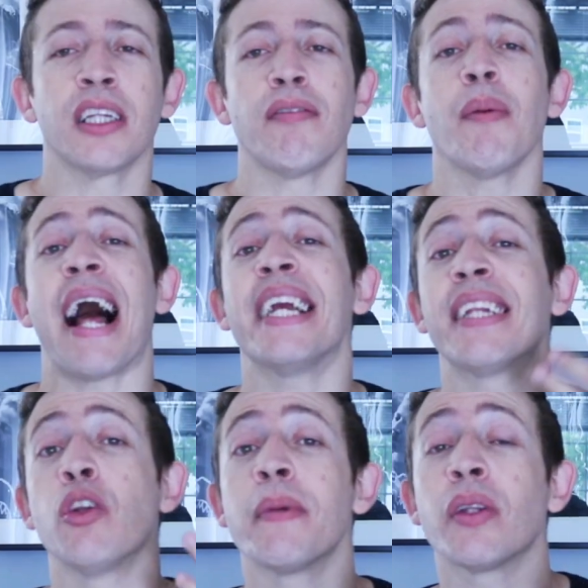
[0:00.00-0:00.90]
Então vamos lá,
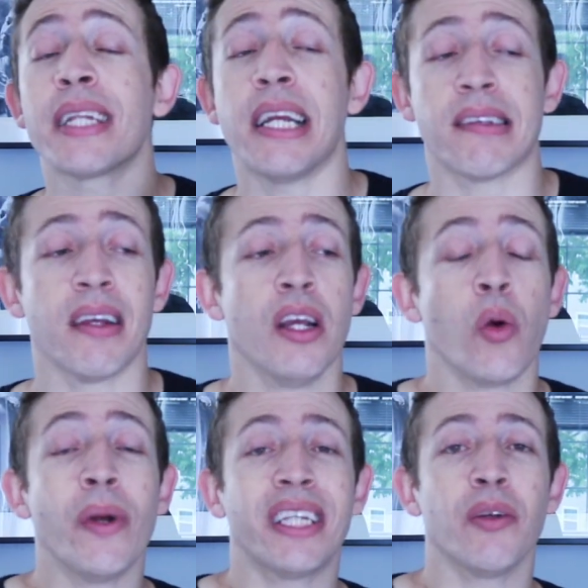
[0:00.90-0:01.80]
item número 3.
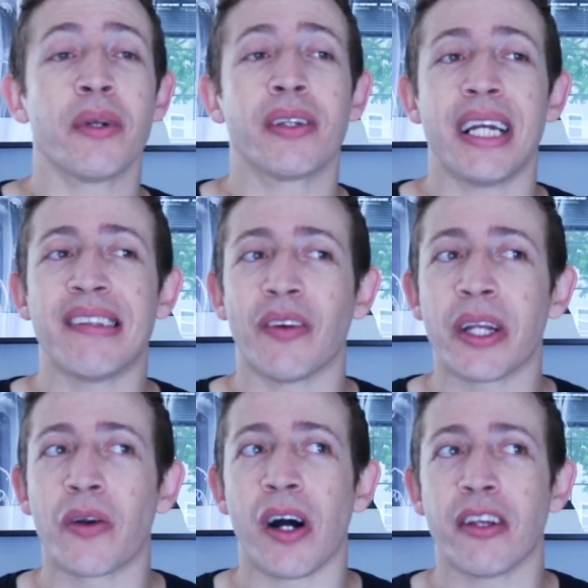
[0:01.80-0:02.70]
O item número 3 é um
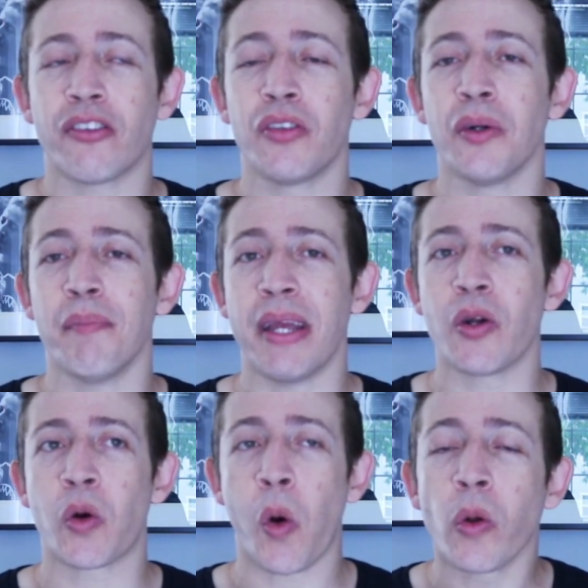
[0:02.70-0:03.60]
negócio
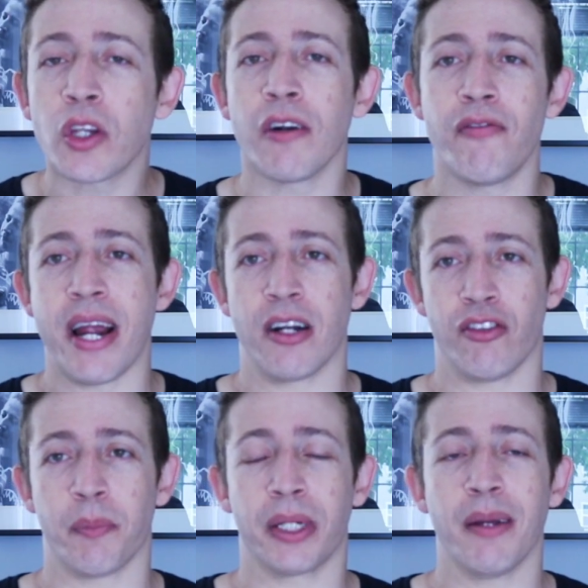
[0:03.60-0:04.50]
meio
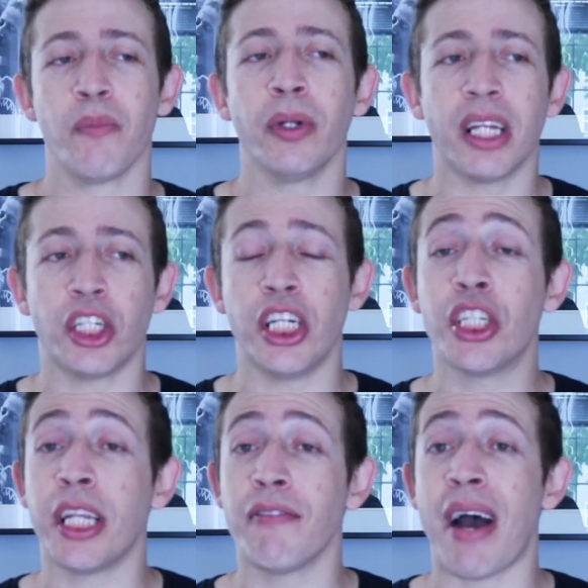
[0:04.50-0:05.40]
controverso, porque muita
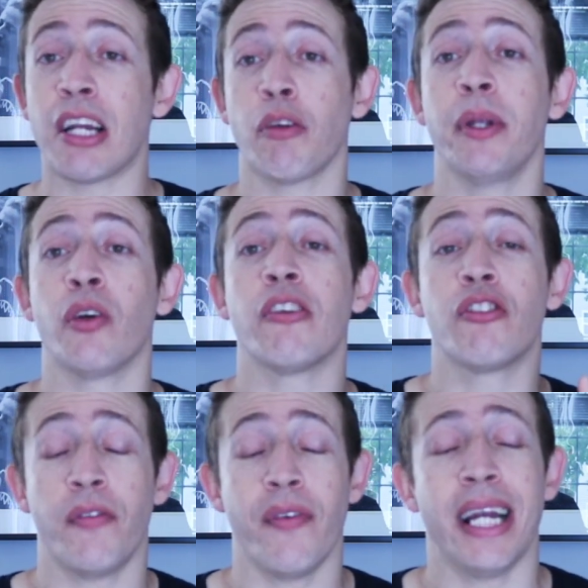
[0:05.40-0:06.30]
gente tem várias opiniões
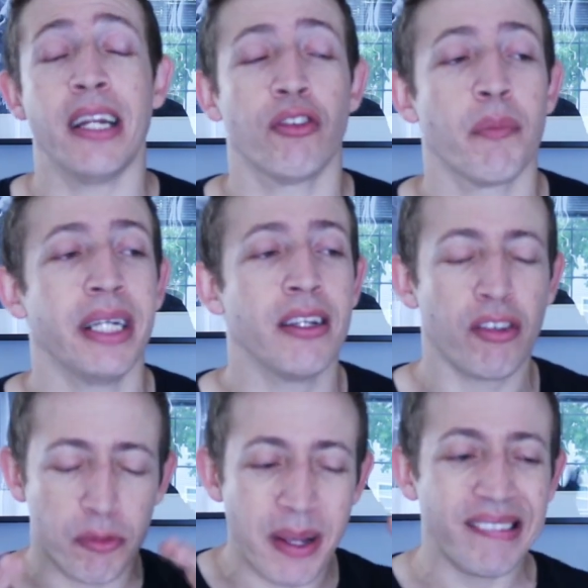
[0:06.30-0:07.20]
diferentes sobre isso,
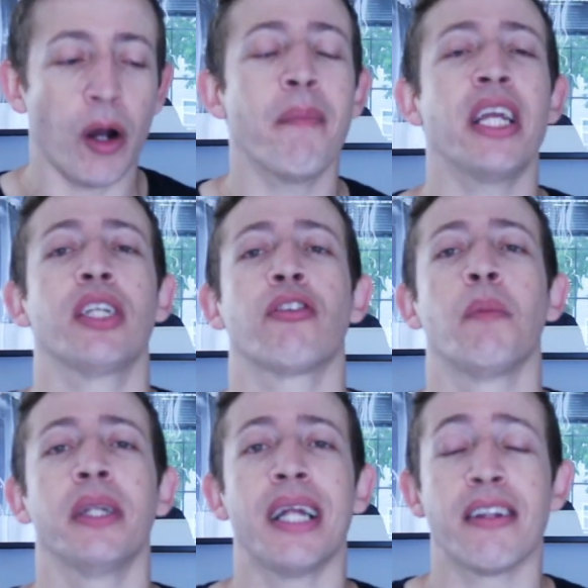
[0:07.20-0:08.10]
especialmente nas
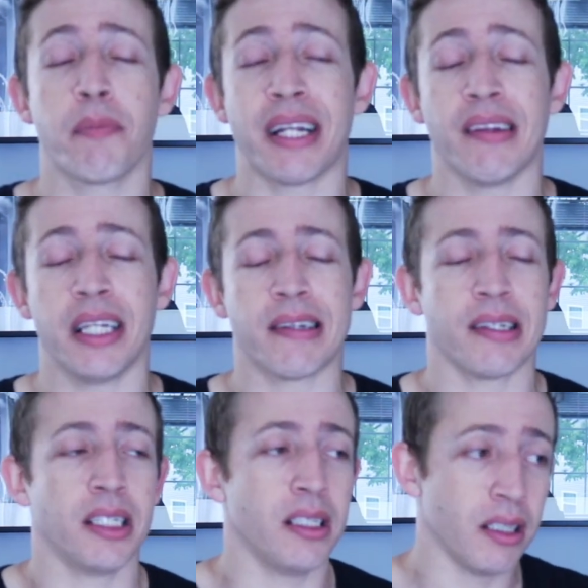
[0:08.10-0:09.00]
comunidades brasileiras
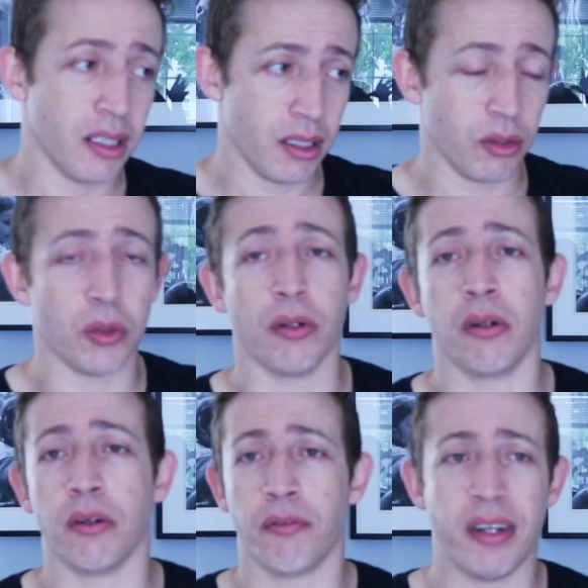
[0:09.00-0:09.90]
aqui
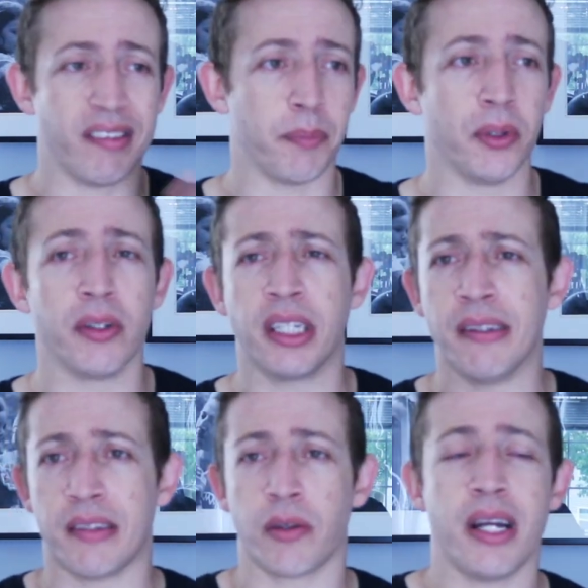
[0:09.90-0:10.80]
do Facebook,
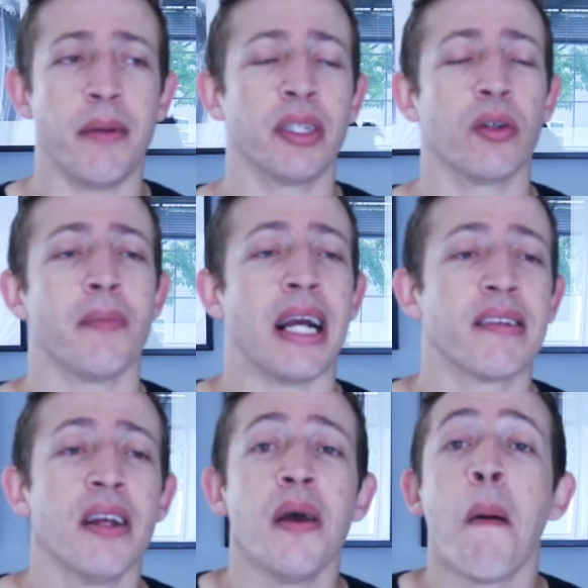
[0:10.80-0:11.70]
Instagram e tudo mais.